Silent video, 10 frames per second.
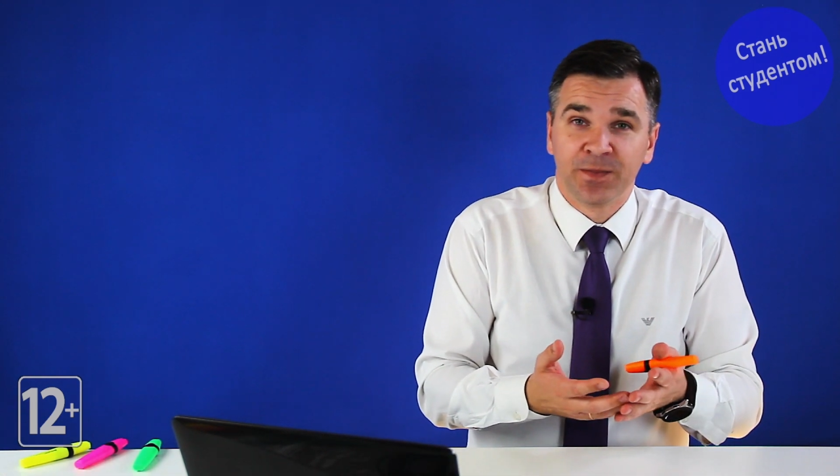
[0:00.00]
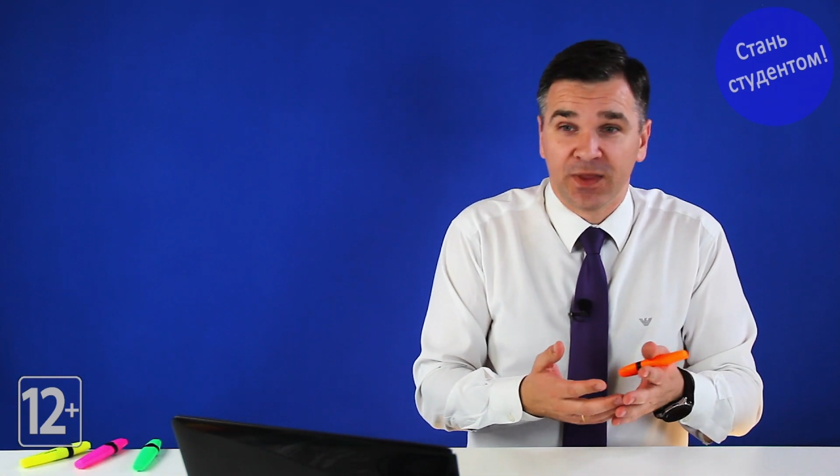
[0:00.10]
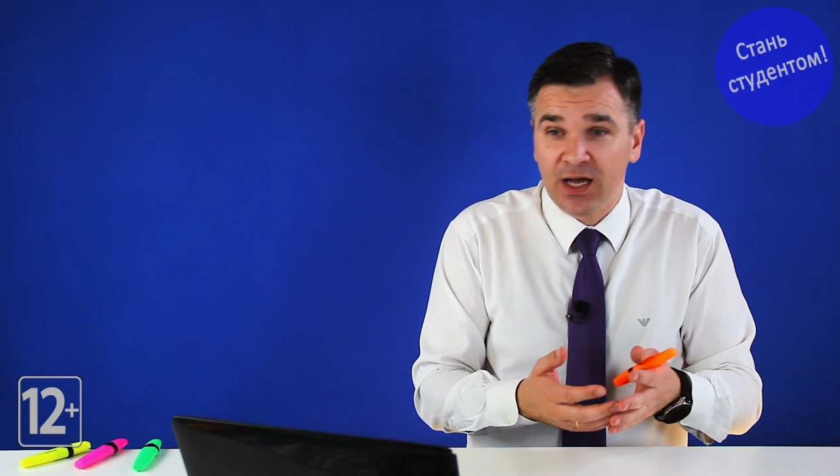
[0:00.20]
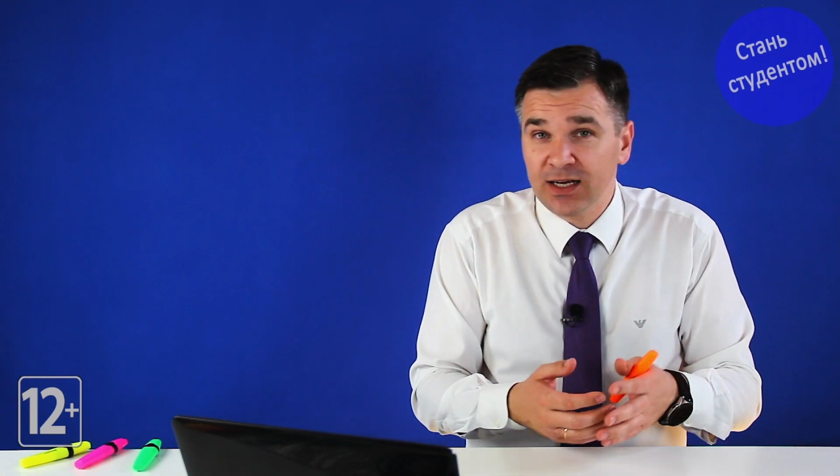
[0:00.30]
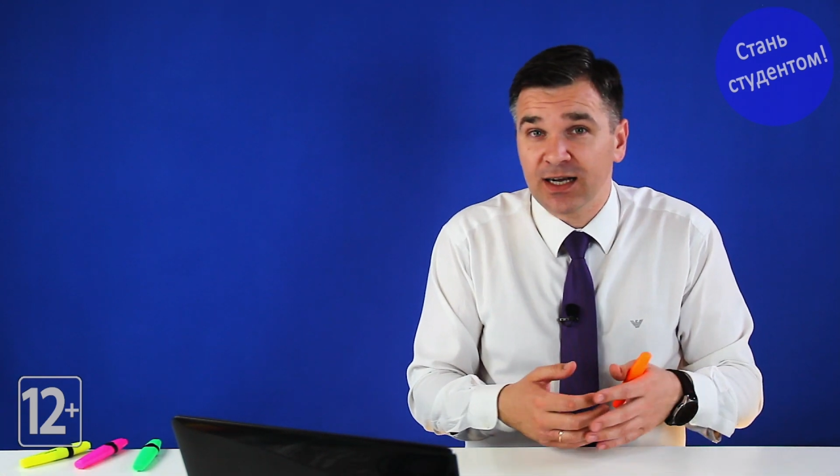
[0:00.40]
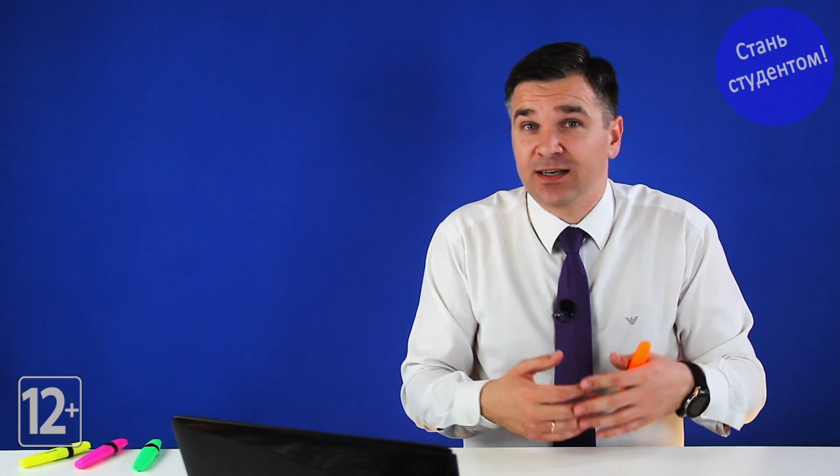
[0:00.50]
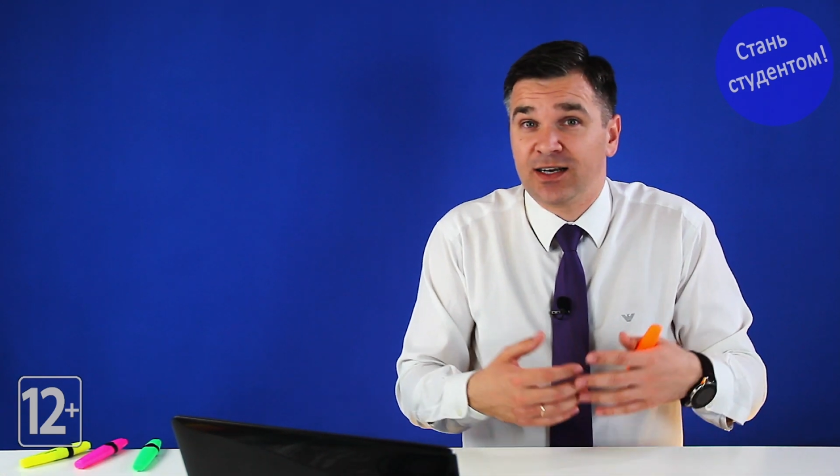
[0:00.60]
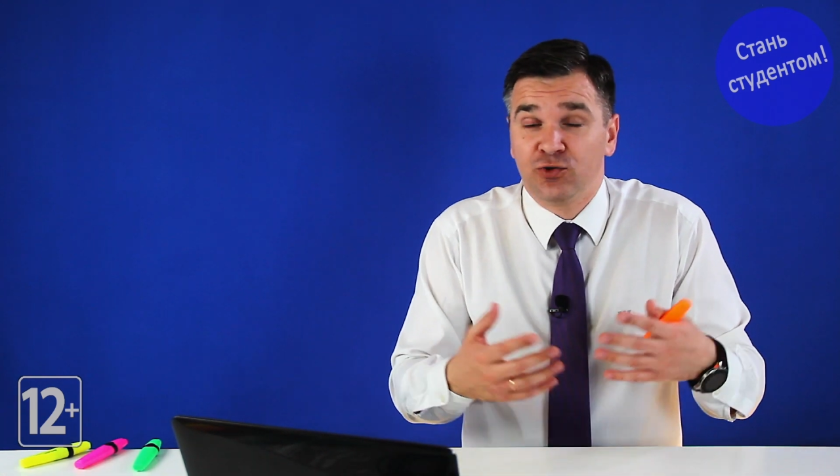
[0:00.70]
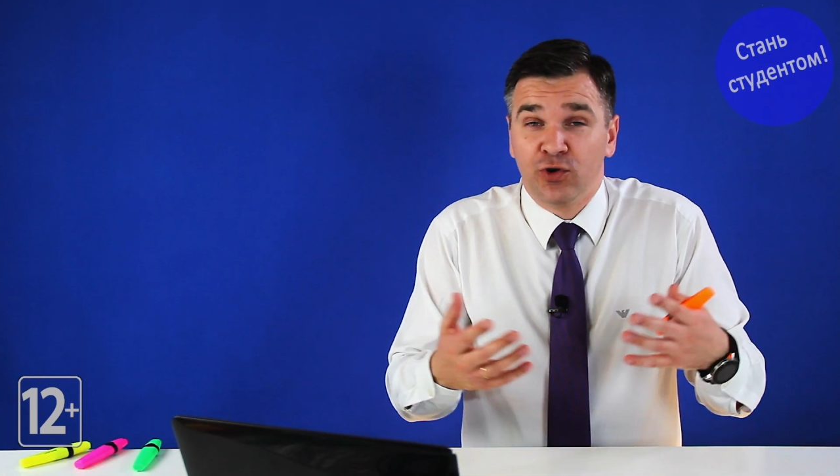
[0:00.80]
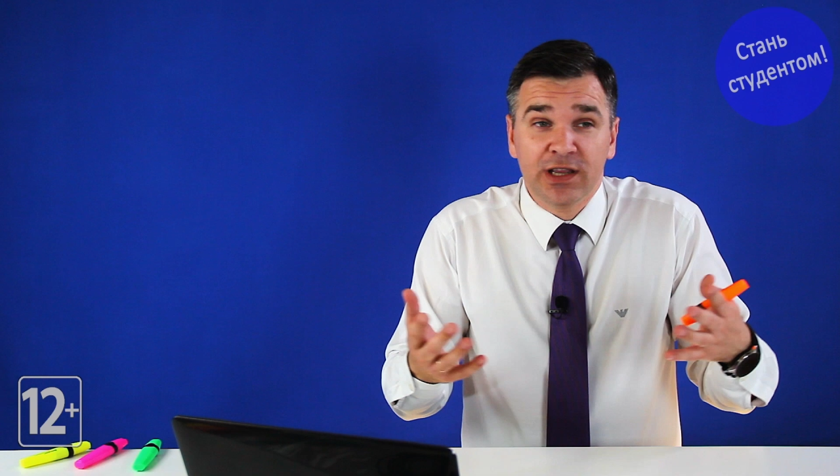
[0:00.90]
так как
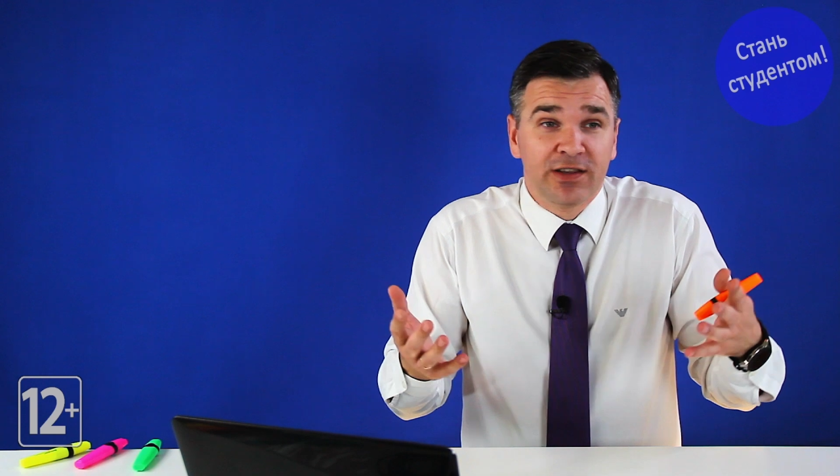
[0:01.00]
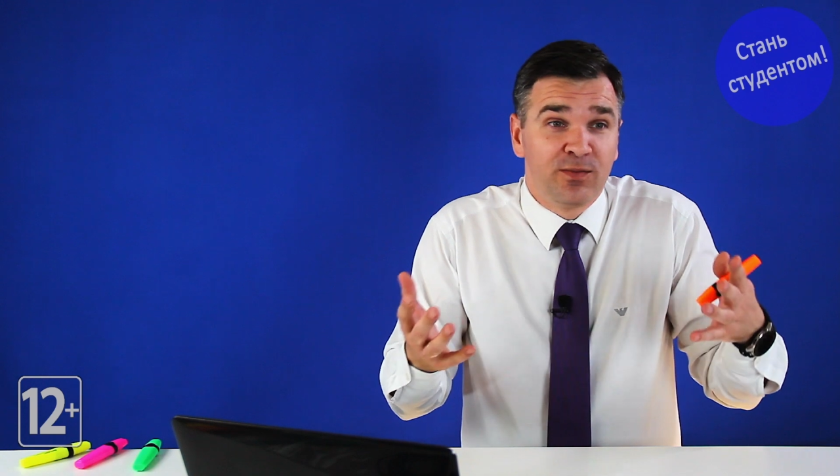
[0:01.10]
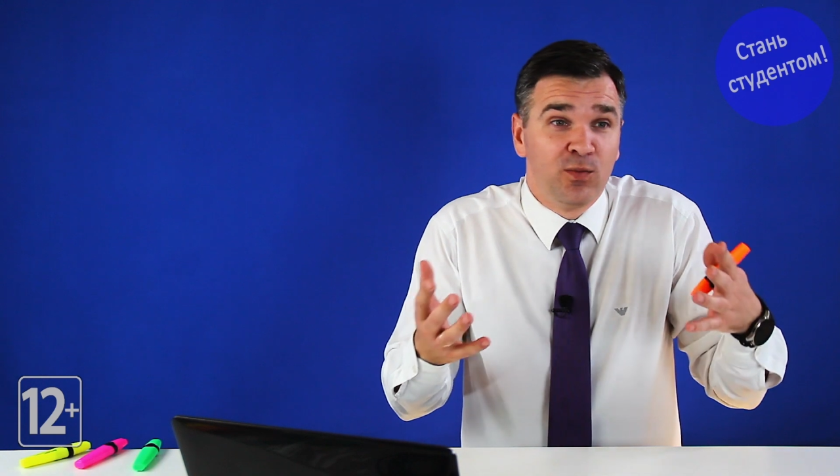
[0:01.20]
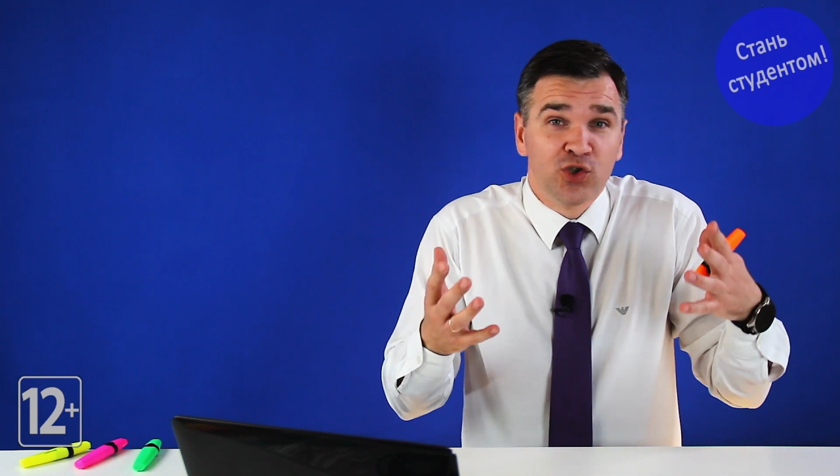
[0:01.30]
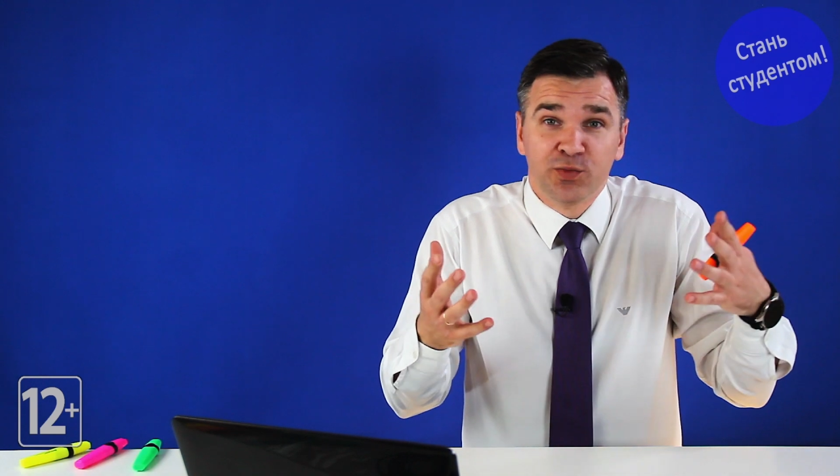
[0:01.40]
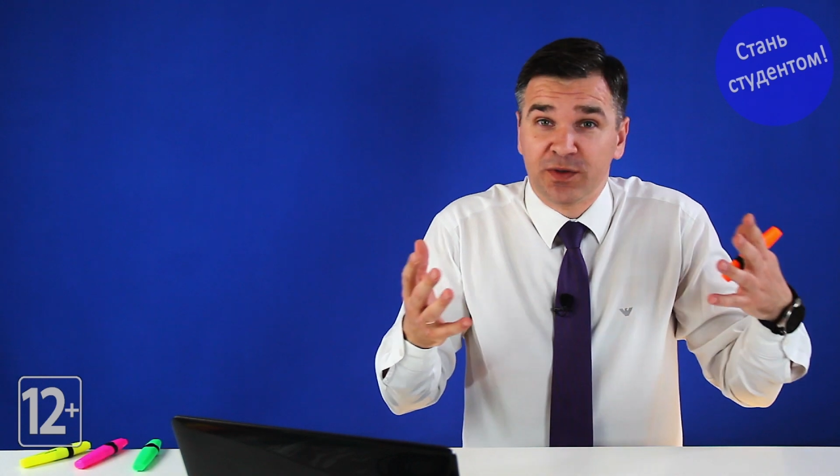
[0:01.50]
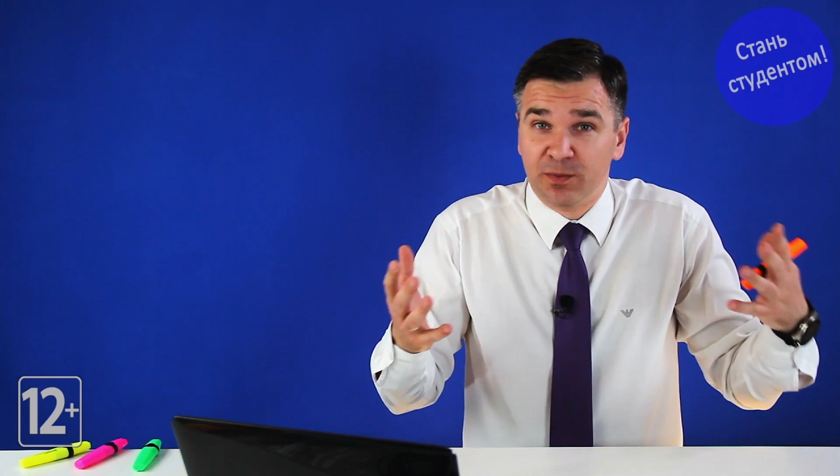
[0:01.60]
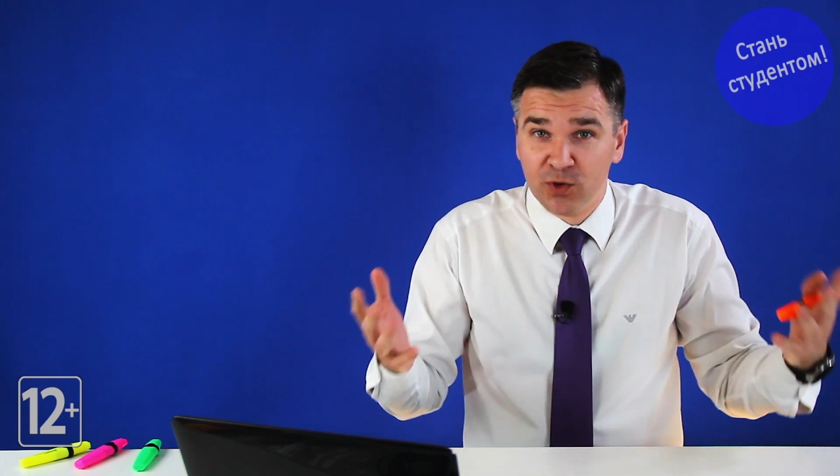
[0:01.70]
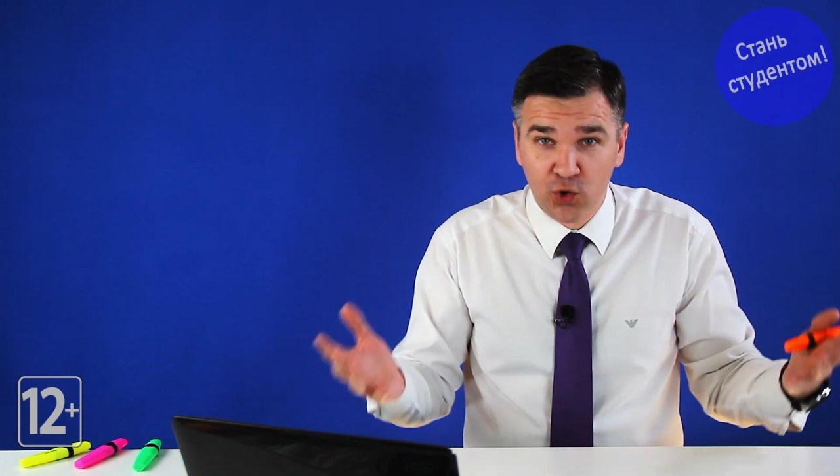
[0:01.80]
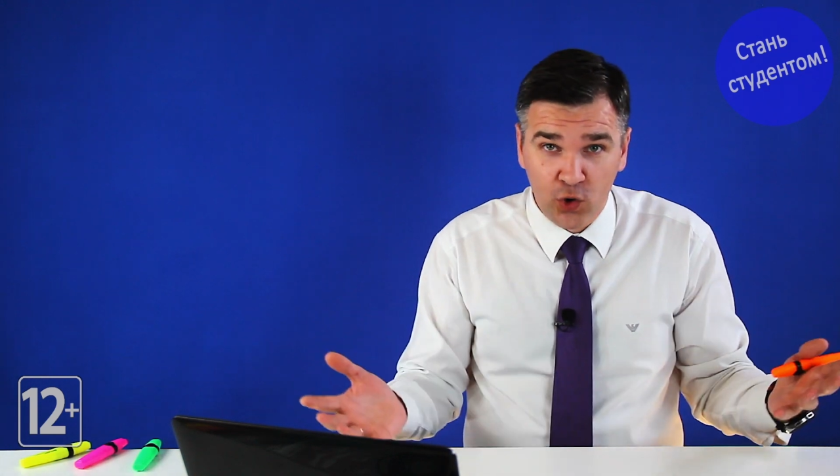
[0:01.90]
конкурентов может быть
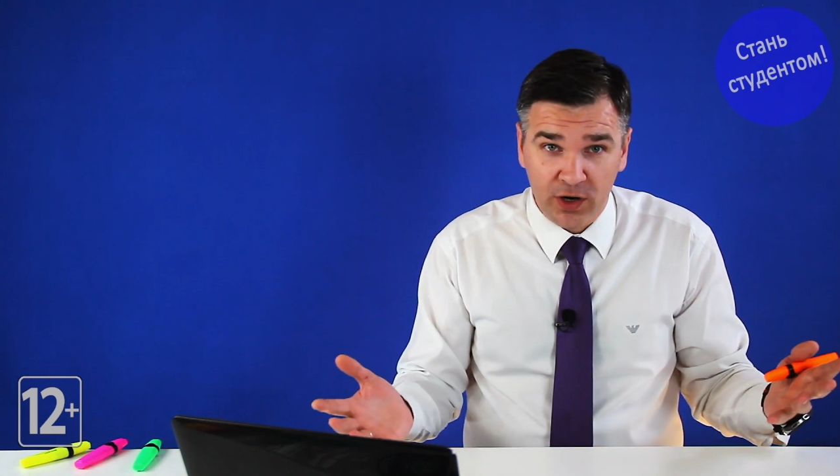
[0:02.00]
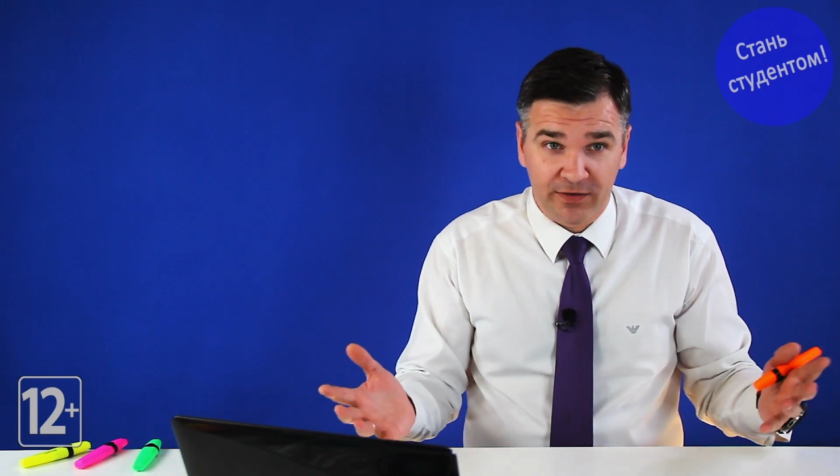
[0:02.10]
много.